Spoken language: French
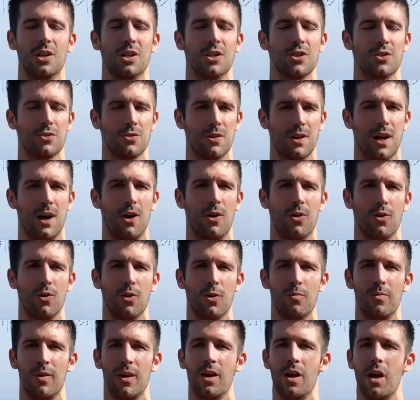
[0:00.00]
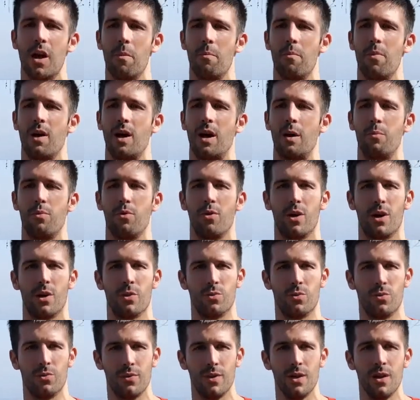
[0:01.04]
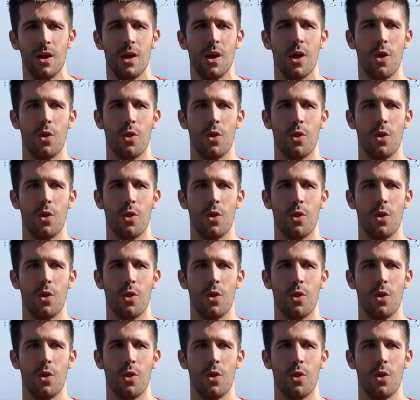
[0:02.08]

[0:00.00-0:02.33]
cela englobait par rapport à nos vies,